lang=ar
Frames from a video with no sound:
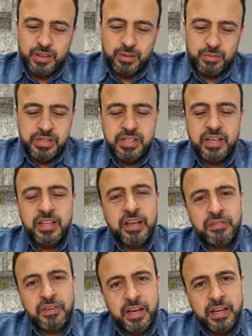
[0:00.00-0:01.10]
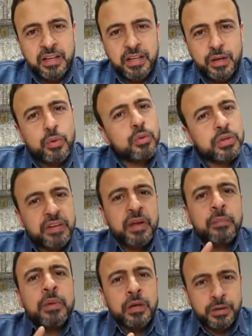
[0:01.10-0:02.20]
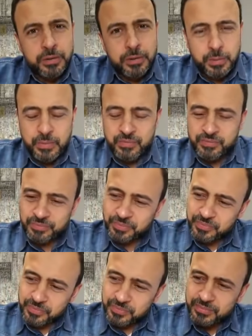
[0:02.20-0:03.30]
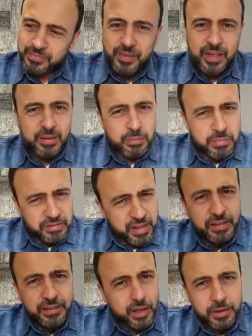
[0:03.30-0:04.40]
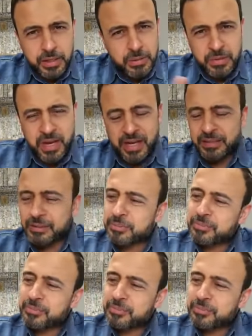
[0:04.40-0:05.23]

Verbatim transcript: بس انا دافع جنيه وهو دافع مليار مثال تقريبي يعني